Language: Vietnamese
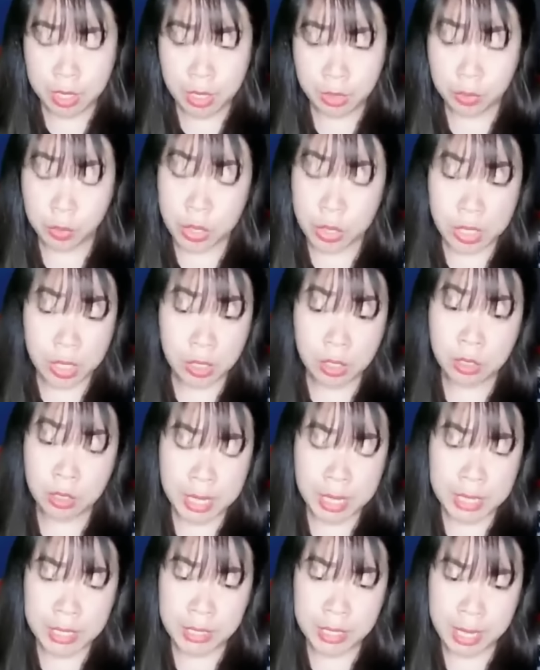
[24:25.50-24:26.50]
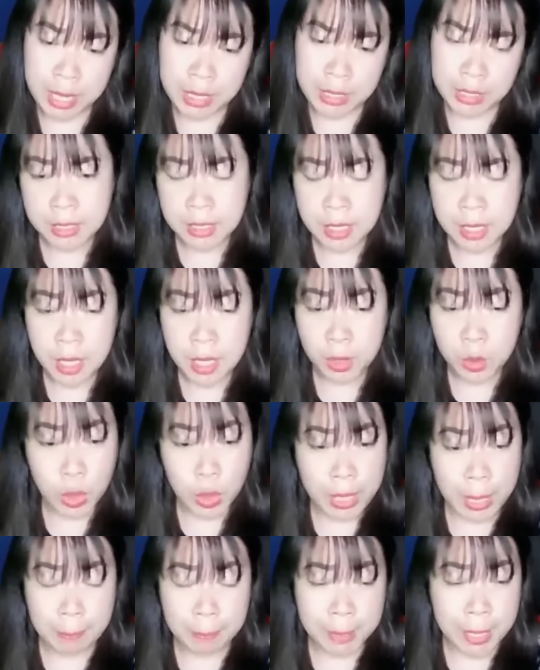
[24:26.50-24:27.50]
Tôi nhớ Linh Linh, Tôi
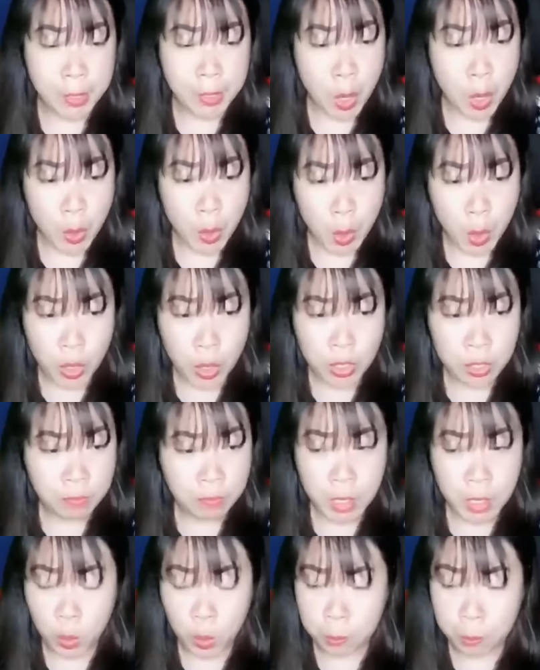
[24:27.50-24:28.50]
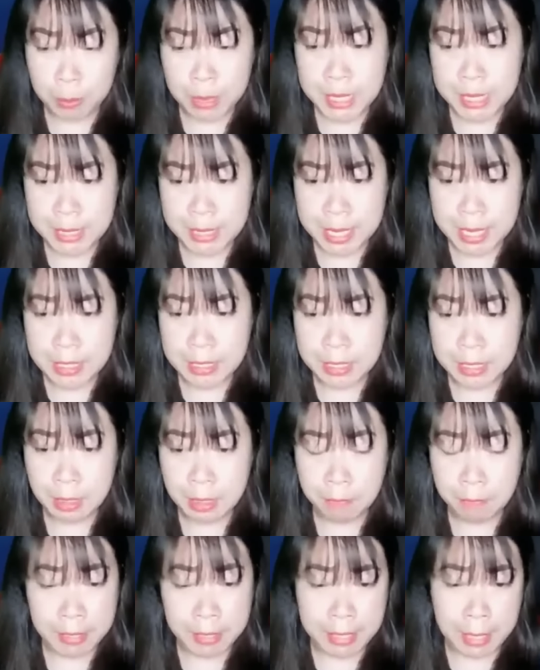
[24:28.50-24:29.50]
cảm thấy có lỗi với Lục Minh Sinh
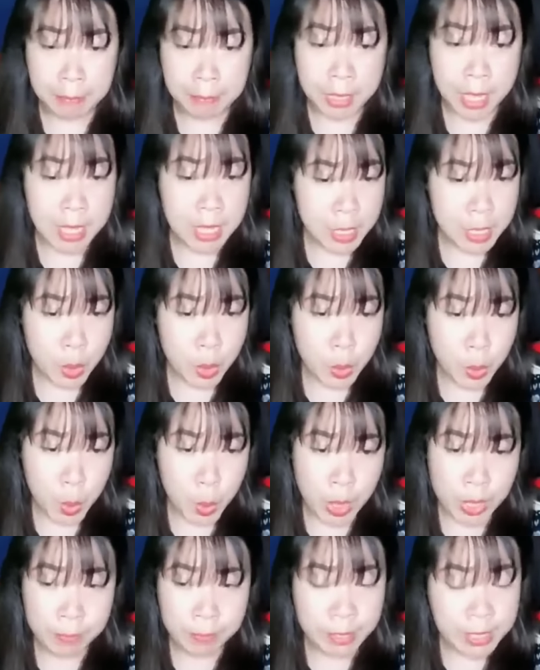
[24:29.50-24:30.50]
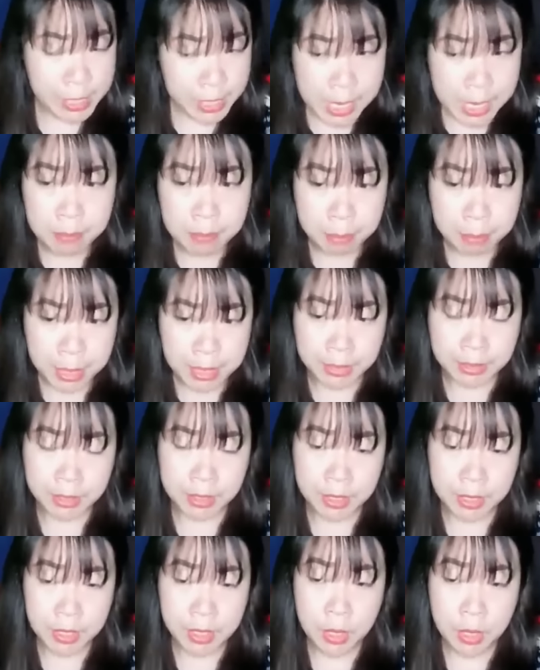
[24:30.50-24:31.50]
và cảm thấy yếu đuối với chính mình.
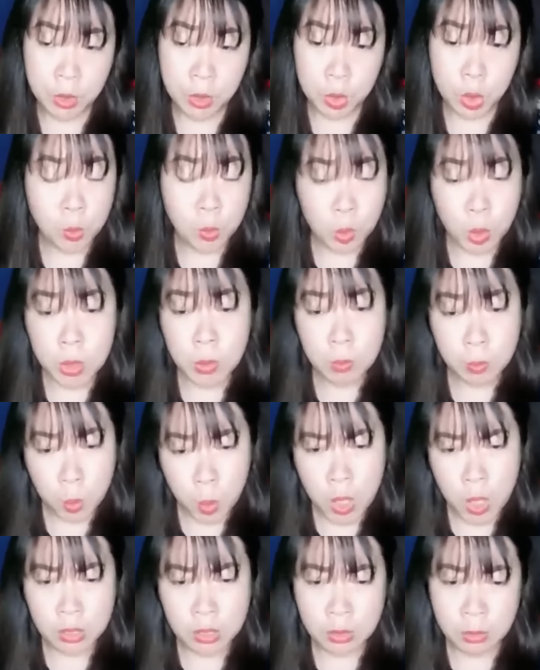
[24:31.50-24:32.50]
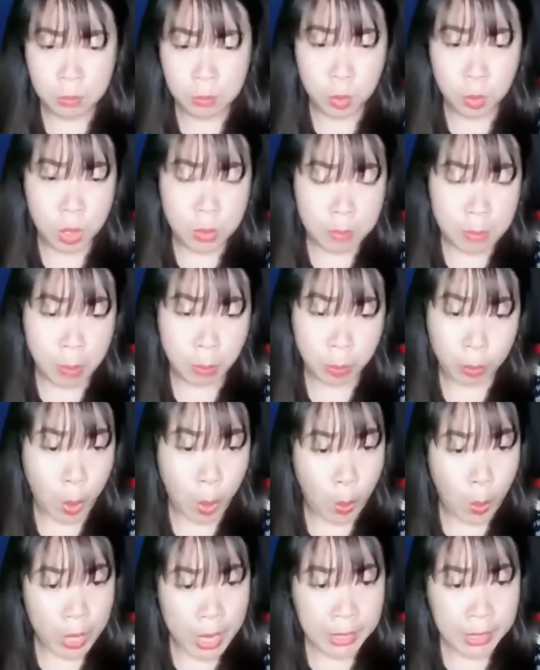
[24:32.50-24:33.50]
Tôi muốn buông, muốn bộc
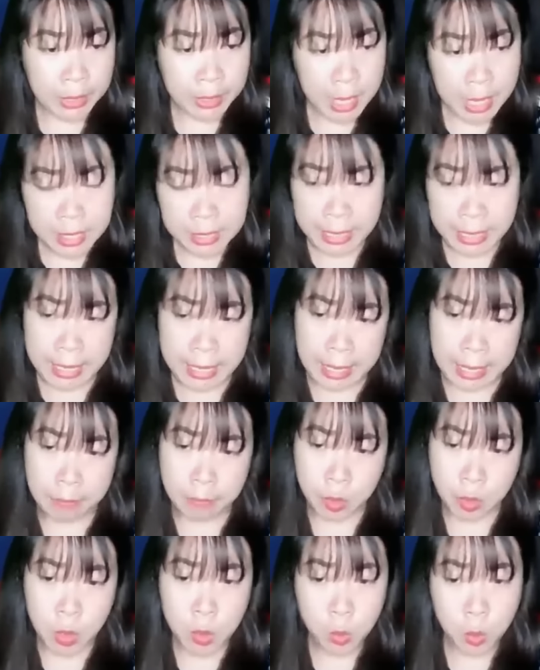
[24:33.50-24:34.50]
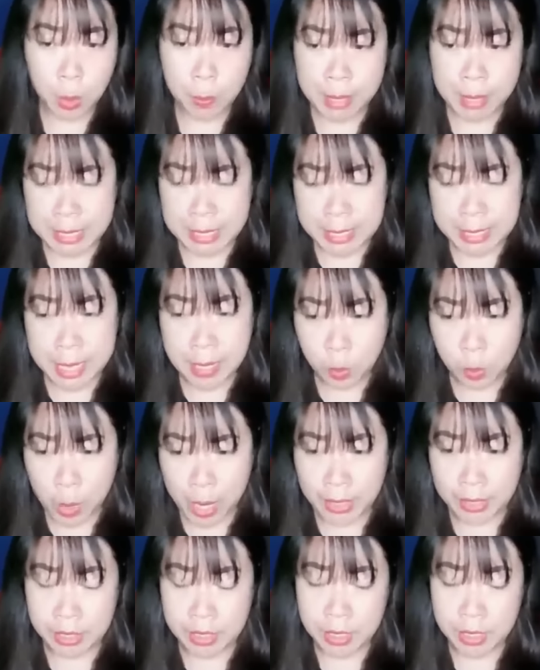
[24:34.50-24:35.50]
lộ hết tất cả cảm xúc của mình ra
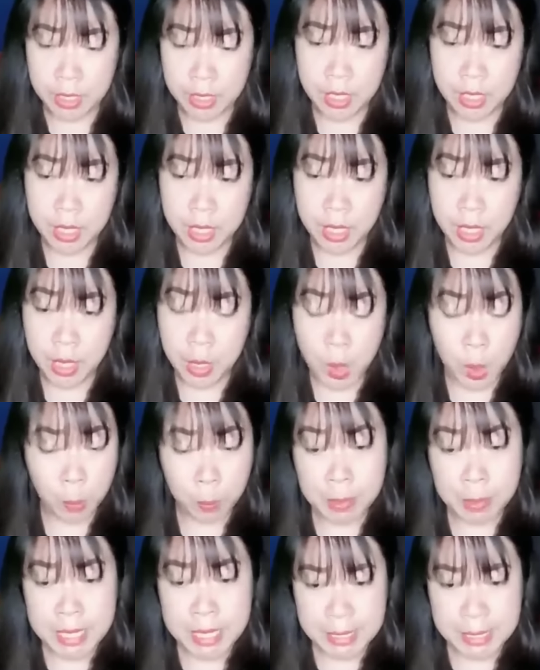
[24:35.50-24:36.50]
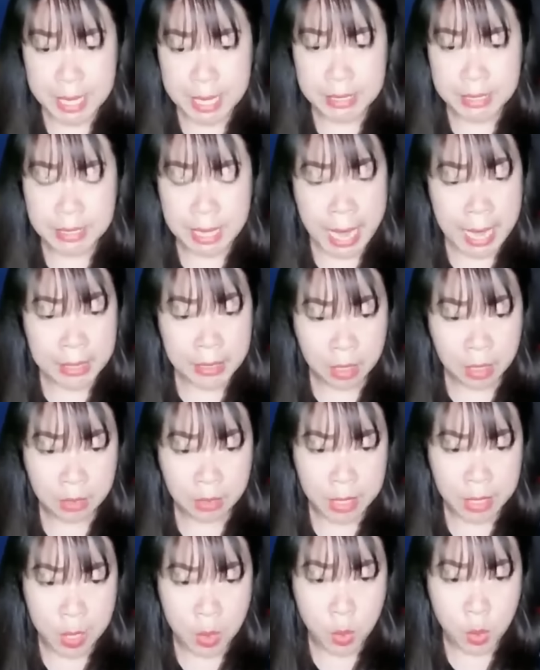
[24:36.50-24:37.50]
ngoài. Lục Minh Sinh, anh ở
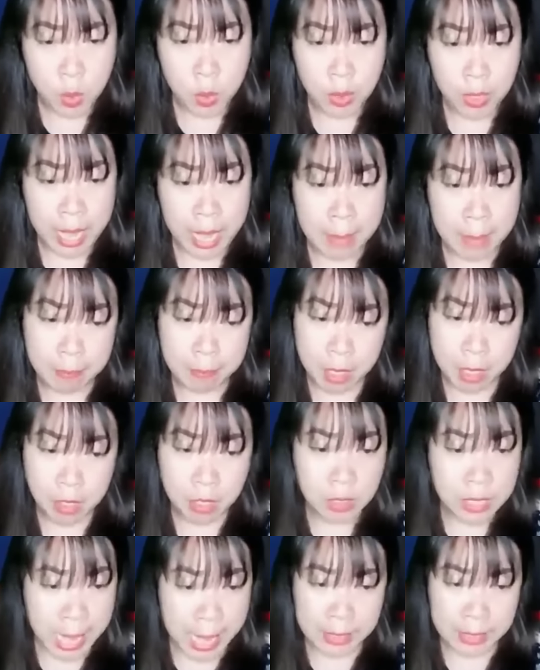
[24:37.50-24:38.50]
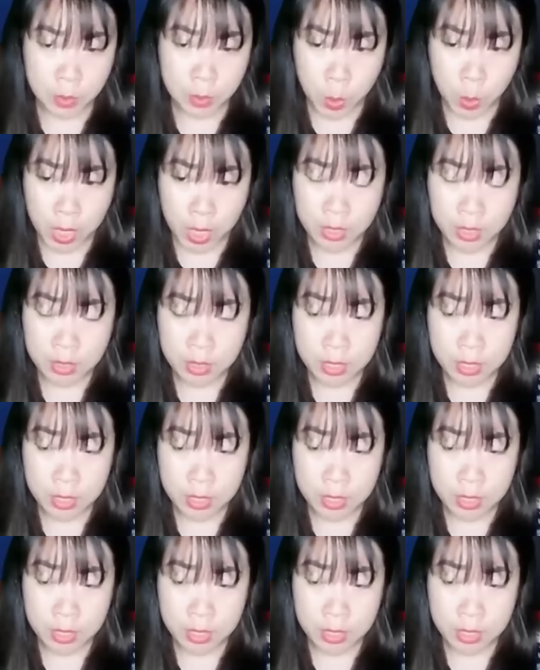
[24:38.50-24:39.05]
đâu? Em nhớ anh quá.